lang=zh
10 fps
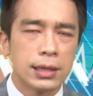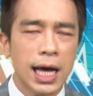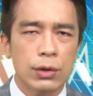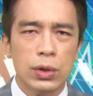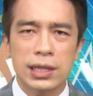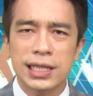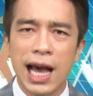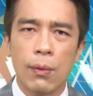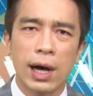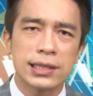那运
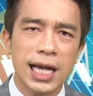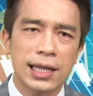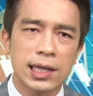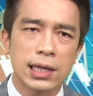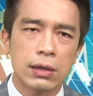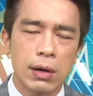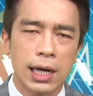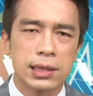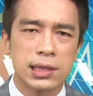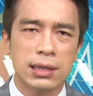价往下跌的
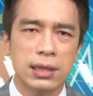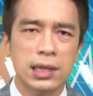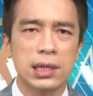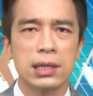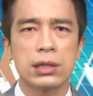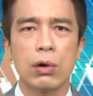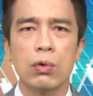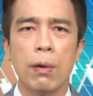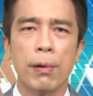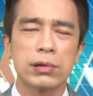话，整体的
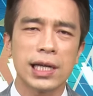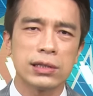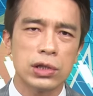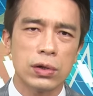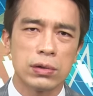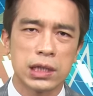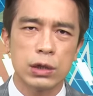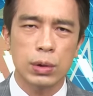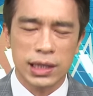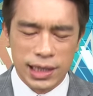通货膨胀就有
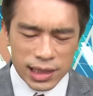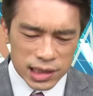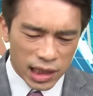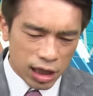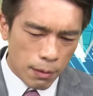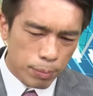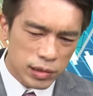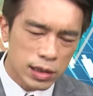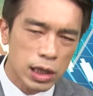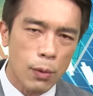机会更进一
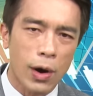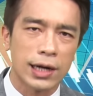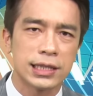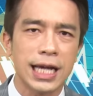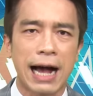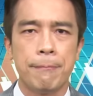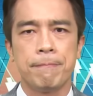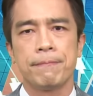步的在往下。